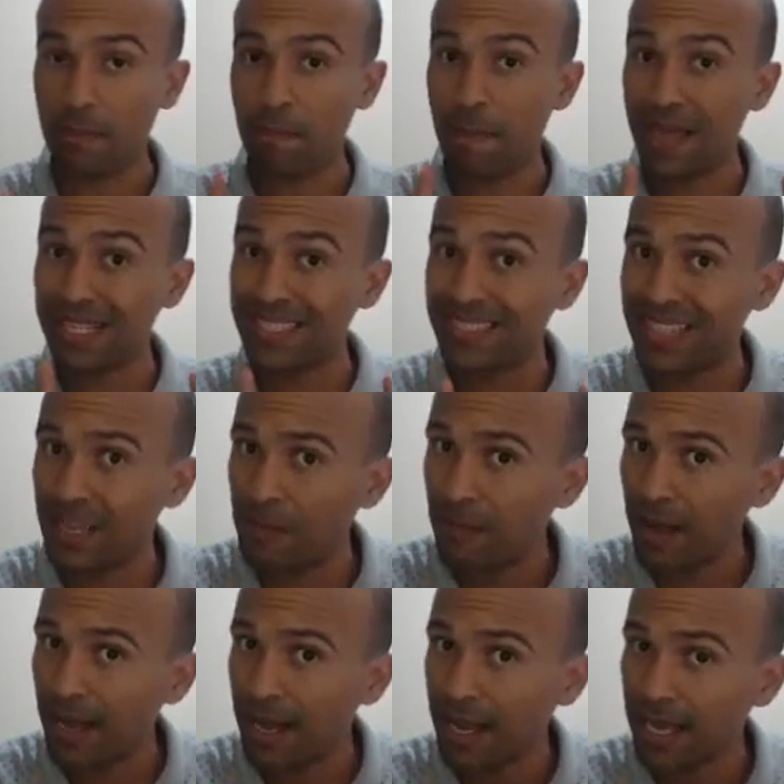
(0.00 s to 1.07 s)
E
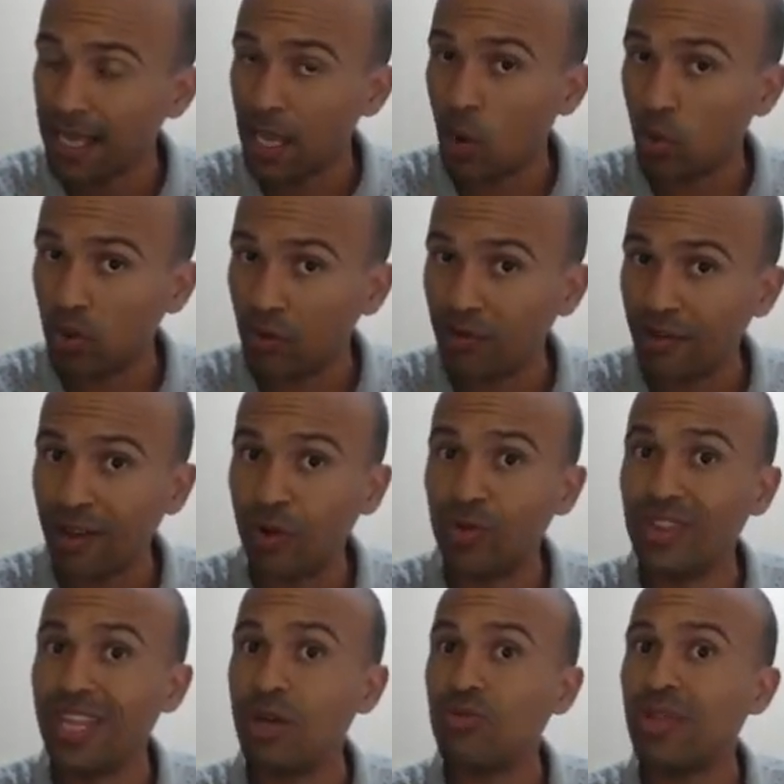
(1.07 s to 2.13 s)
perceba que quando eu falo
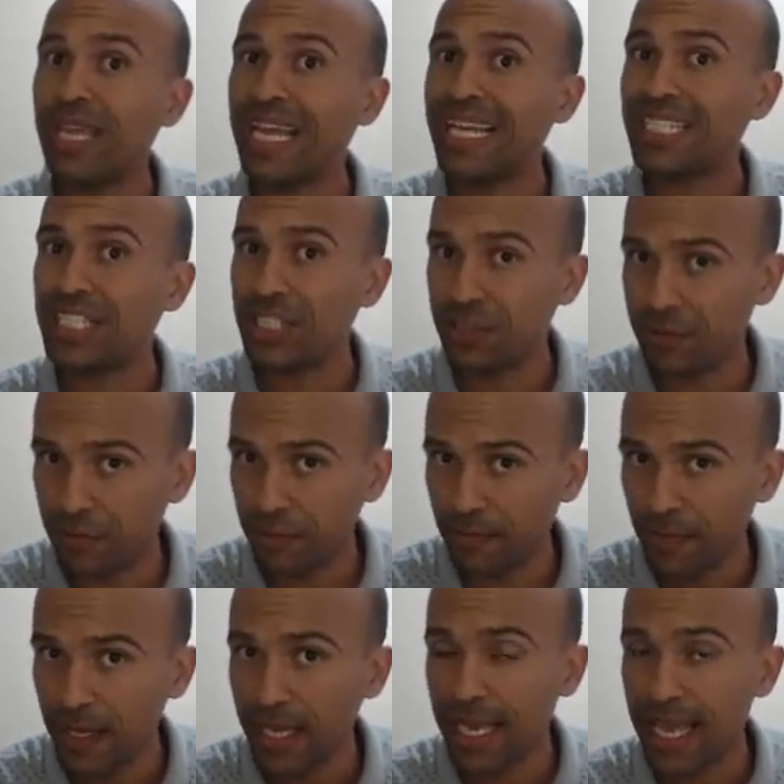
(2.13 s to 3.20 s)
não
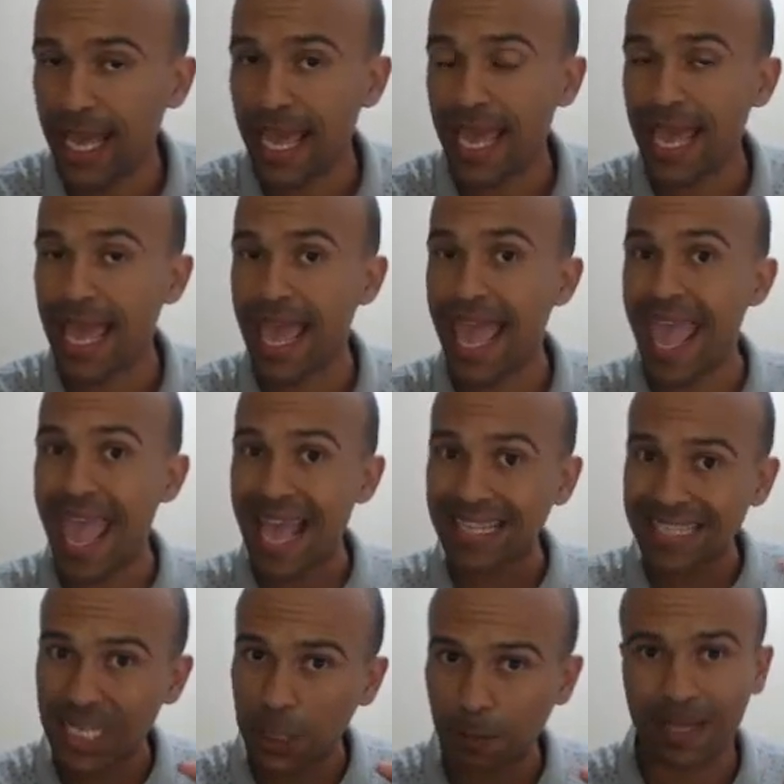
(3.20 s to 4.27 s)
negativo, é,
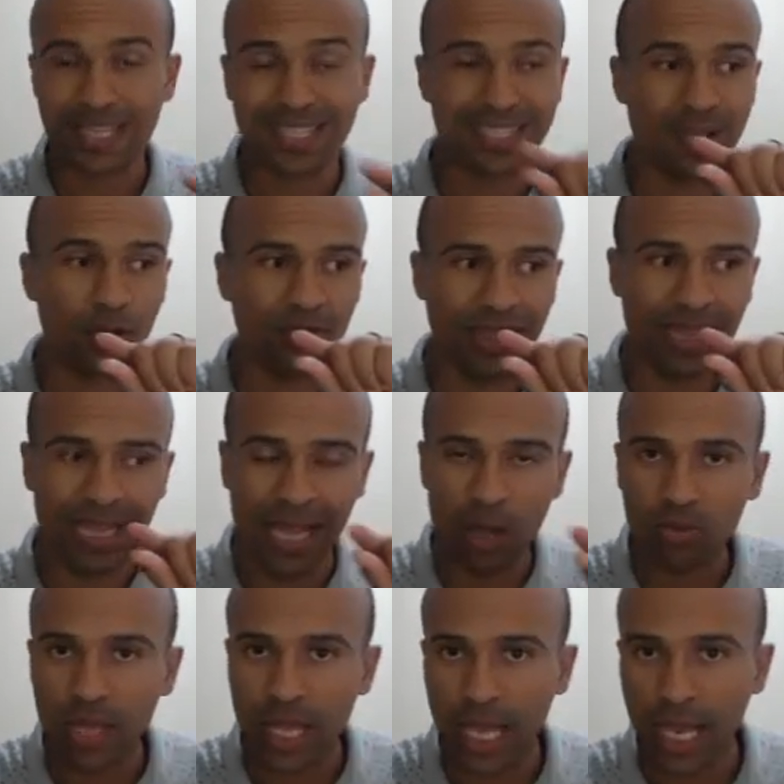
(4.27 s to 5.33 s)
essa expressão
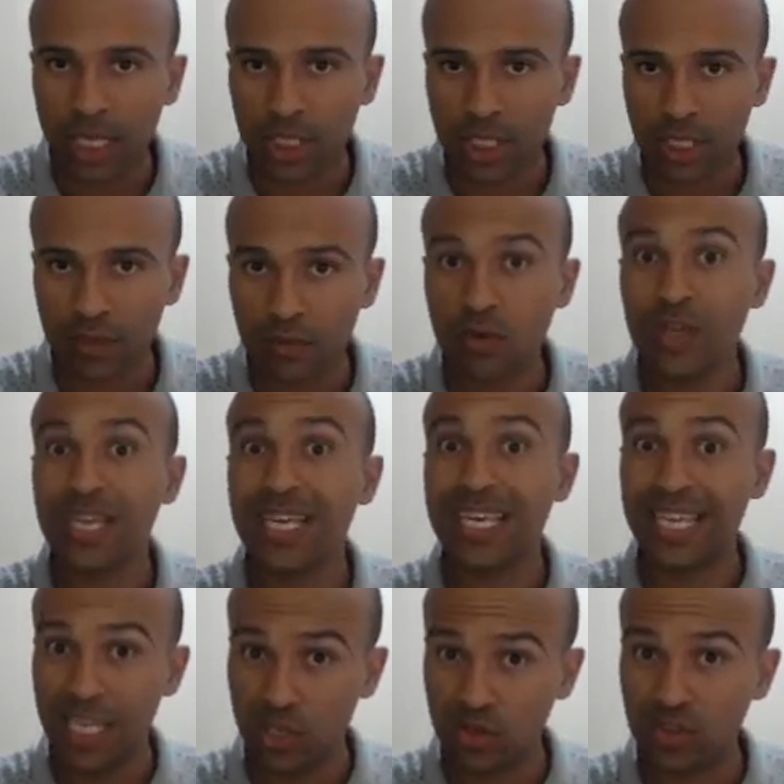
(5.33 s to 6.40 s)
não negativo,
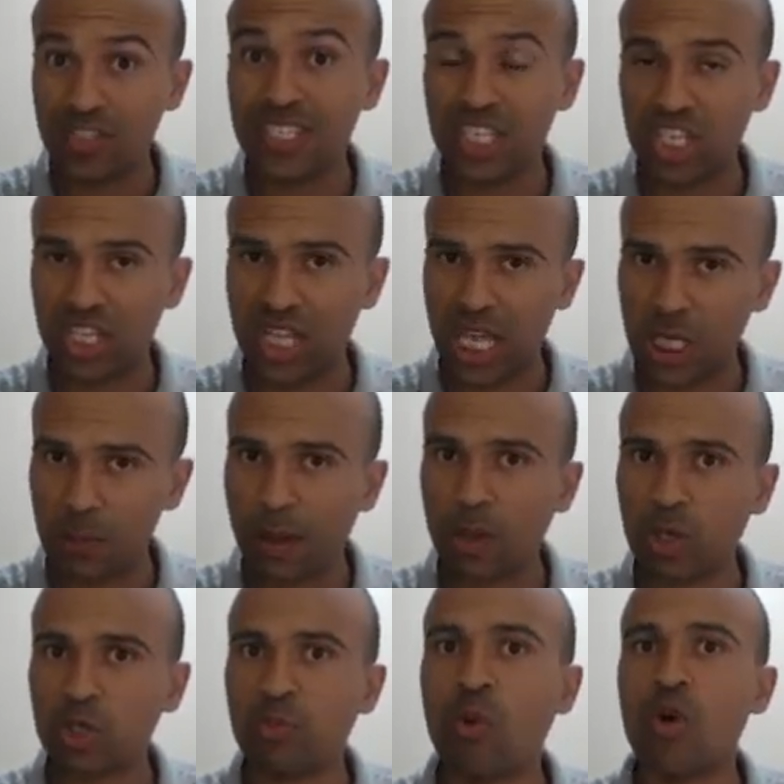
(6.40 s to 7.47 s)
e isso se estende
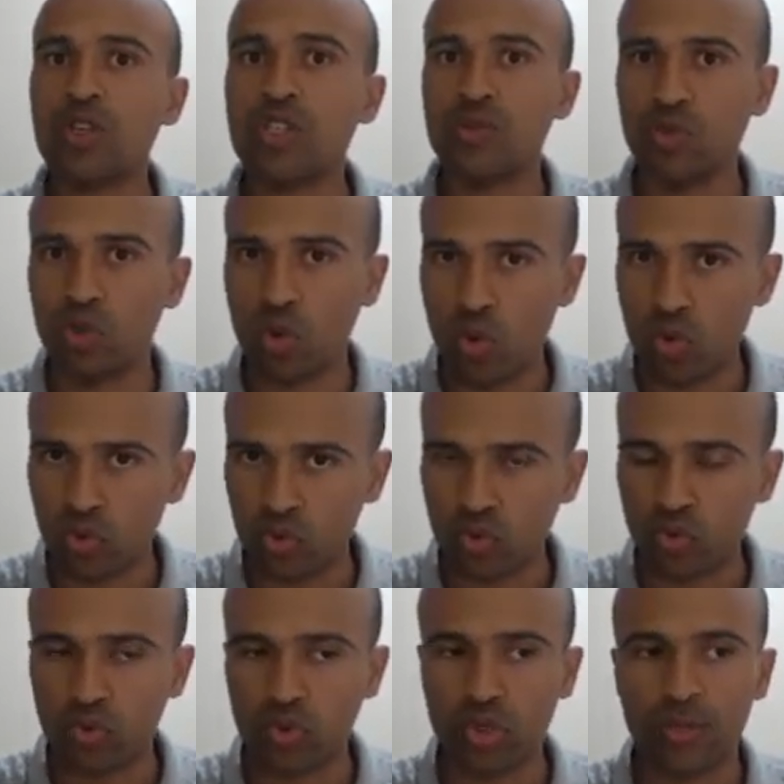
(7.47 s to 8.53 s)
para os próximos
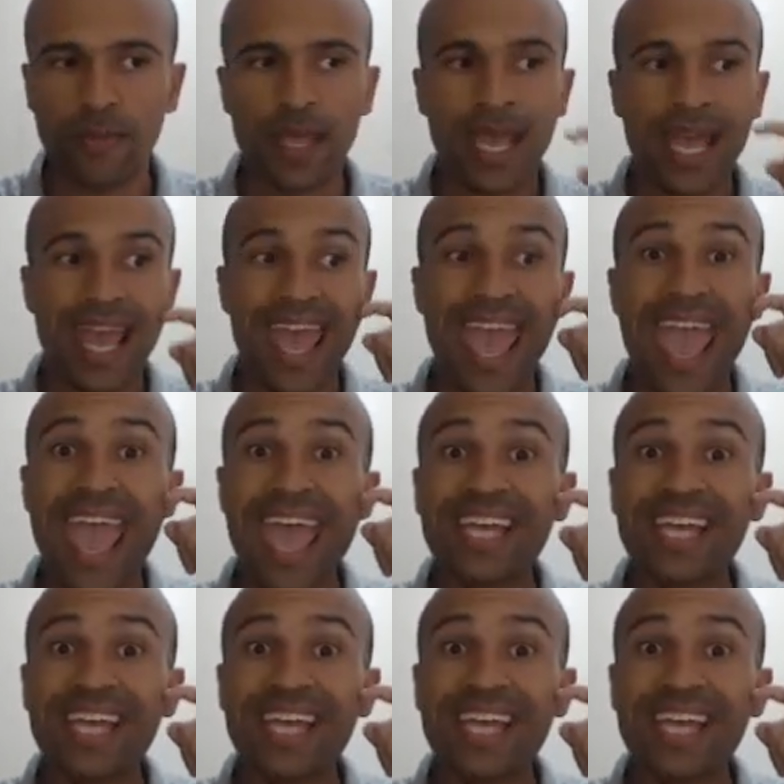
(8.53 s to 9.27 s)
conjuntos, é